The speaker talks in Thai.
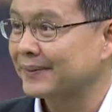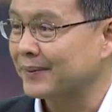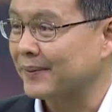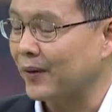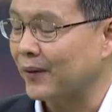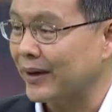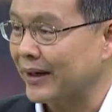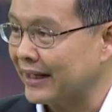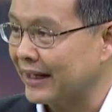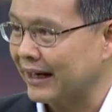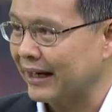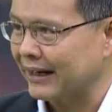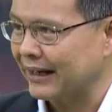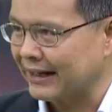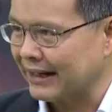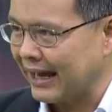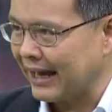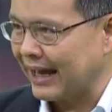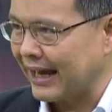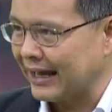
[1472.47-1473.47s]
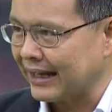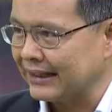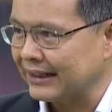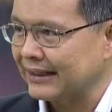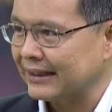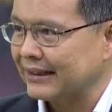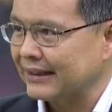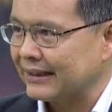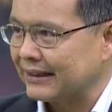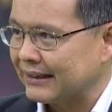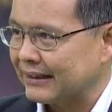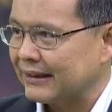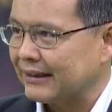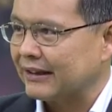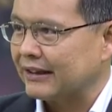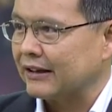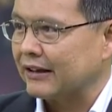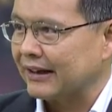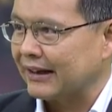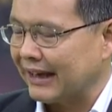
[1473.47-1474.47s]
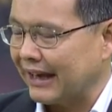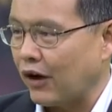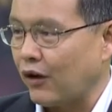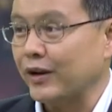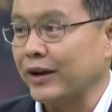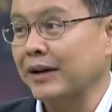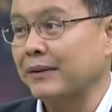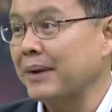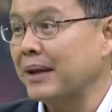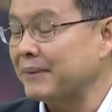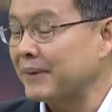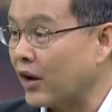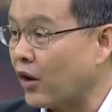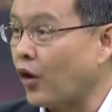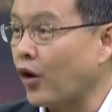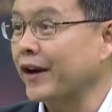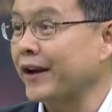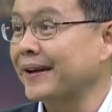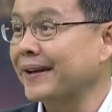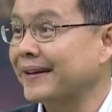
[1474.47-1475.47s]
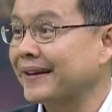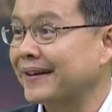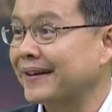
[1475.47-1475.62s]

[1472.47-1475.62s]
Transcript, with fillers: เพราะว่าถ้าเรายังไม่มีคน